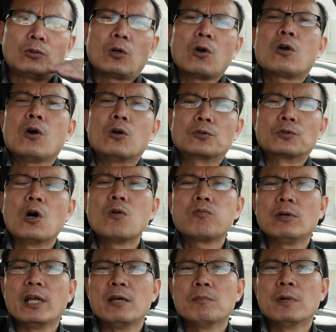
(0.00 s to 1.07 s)
có còn tốt
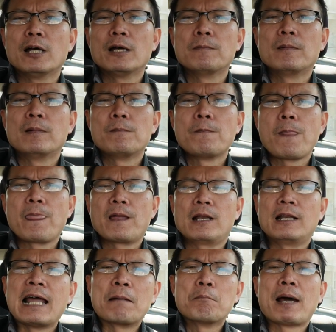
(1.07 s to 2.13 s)
để mà
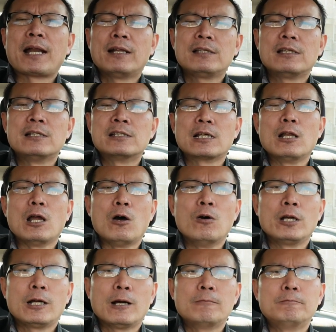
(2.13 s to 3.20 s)
lăn bánh ở trên sân lộ
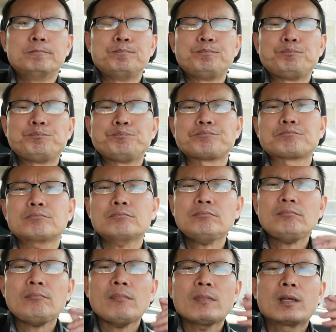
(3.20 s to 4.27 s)
hay không
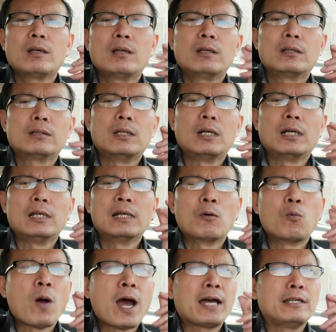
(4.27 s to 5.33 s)
thì cái
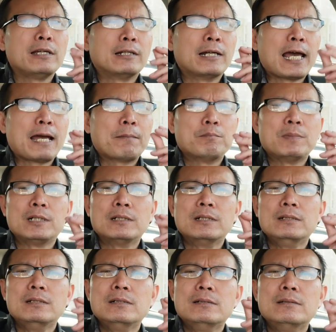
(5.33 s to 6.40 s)
văn hóa Việt Nam mình
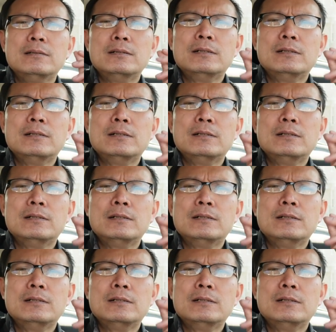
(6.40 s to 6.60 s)
cứ